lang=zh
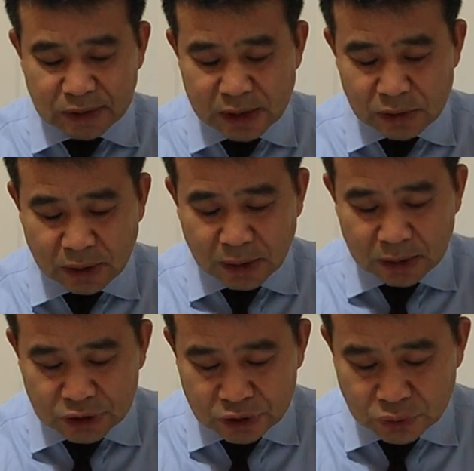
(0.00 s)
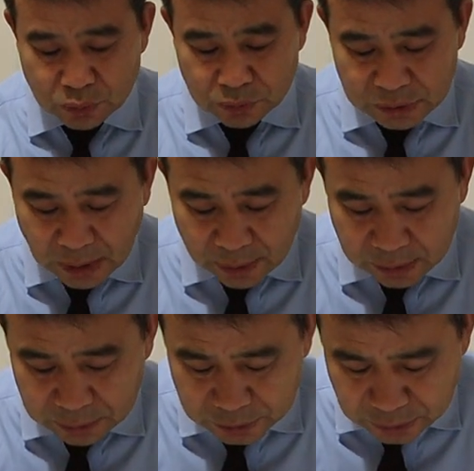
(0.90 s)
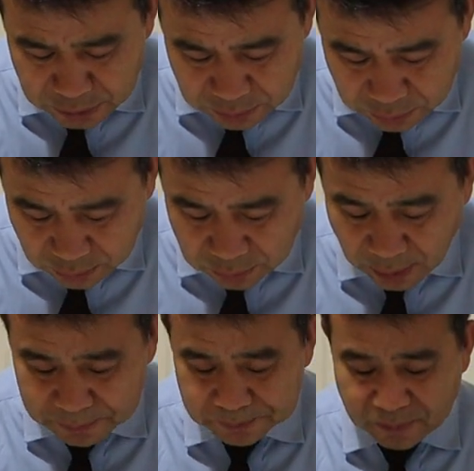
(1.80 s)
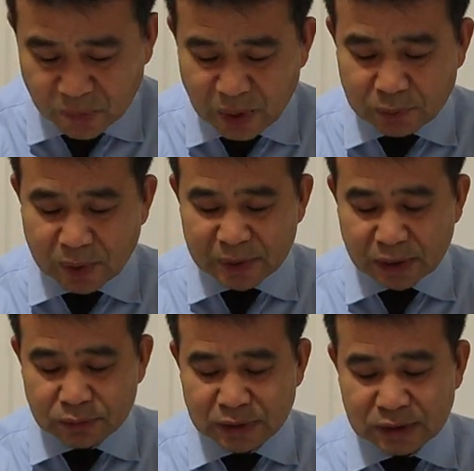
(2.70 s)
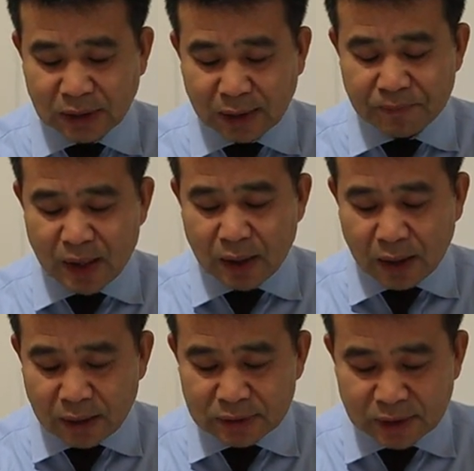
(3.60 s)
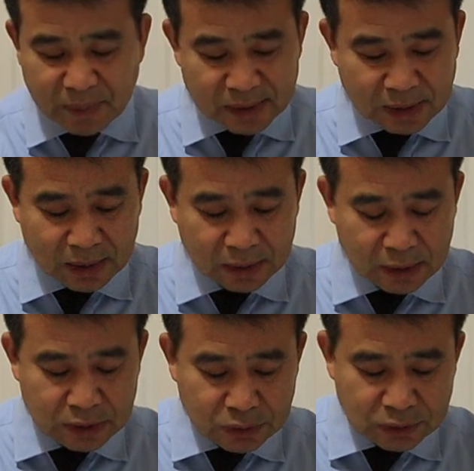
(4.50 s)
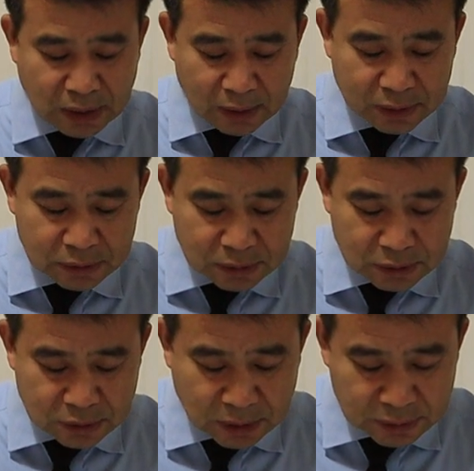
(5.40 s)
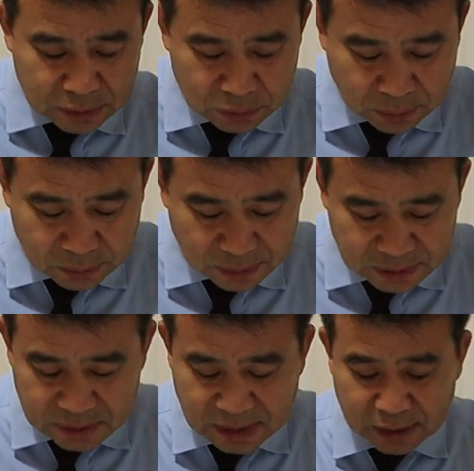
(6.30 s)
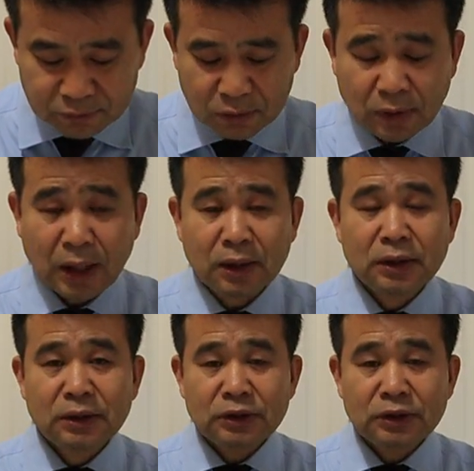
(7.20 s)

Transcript: 耶，稣基督照着圣经所说，为我们的罪死了，而且埋葬了，又照着圣经所说，第三日复活了。